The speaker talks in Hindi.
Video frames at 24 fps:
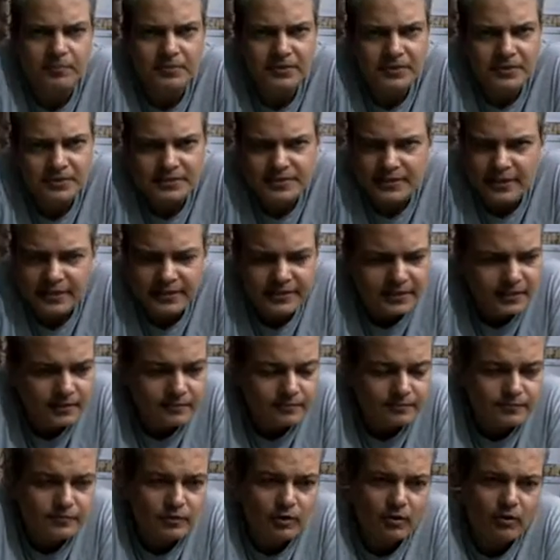पीस चाहिए
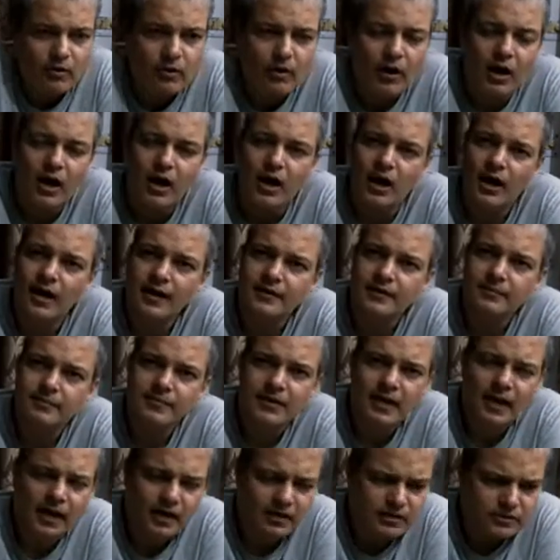और हार्ट में
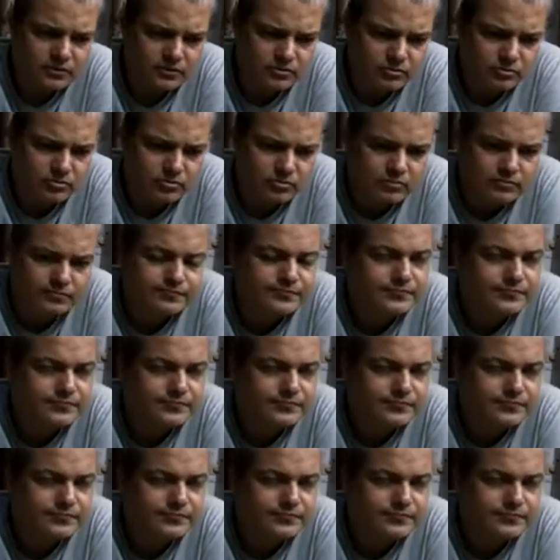आनंद हो